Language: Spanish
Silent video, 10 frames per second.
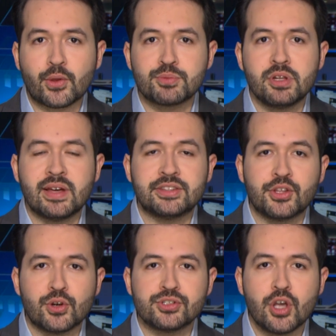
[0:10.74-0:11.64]
de
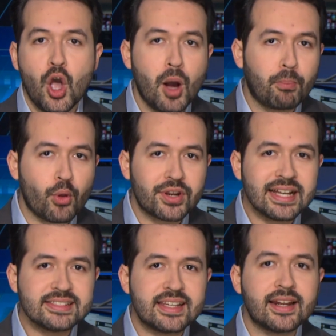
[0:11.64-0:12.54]
2022,
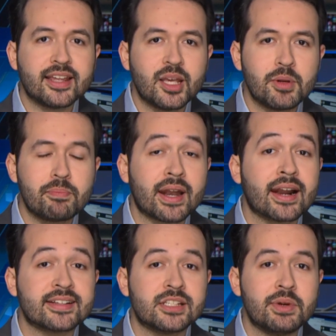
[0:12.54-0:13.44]
podría ser elegible
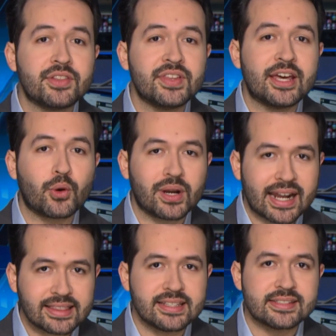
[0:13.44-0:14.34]
para recibir dinero
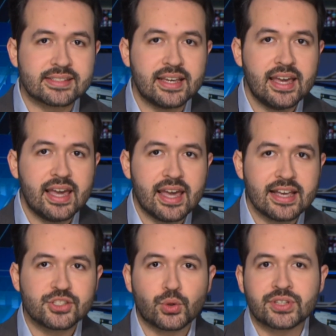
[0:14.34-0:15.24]
gratis.
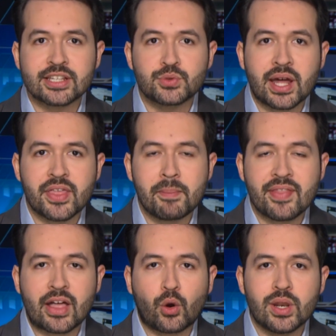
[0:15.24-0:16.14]
Esto tras una
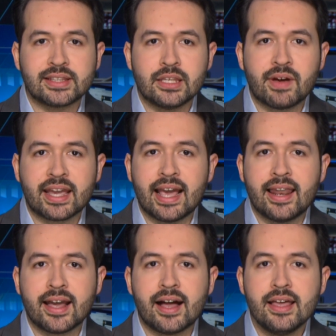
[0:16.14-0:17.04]
demanda colectiva que
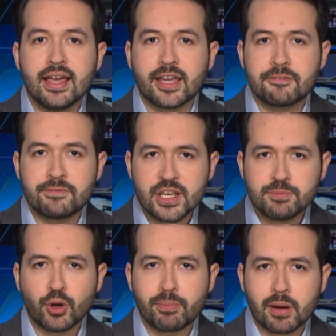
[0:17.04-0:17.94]
alega que
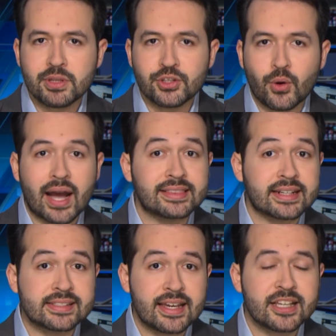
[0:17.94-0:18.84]
Facebook permitió a
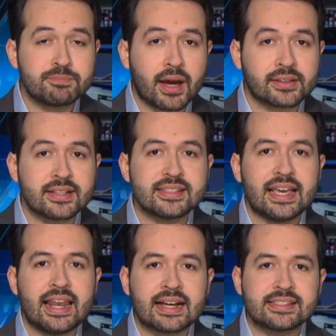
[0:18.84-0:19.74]
terceras partes
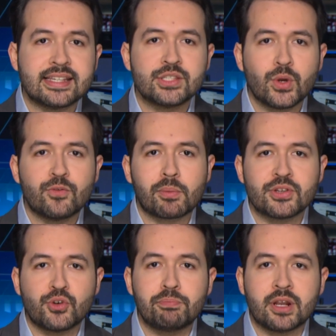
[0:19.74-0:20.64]
el acceso a
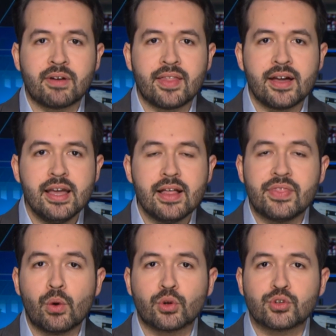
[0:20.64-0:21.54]
información privada
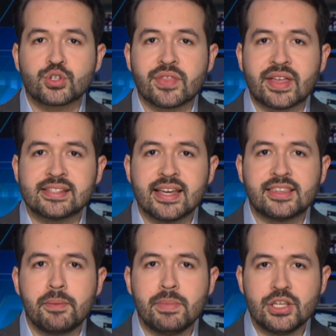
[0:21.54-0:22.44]
de unos
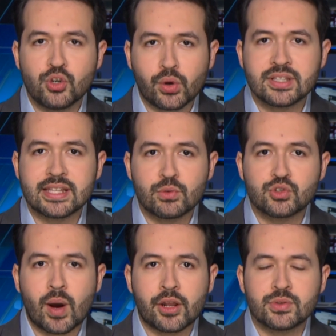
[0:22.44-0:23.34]
87 millones de
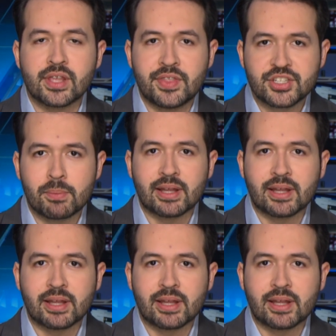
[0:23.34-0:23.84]
usuarios de dicha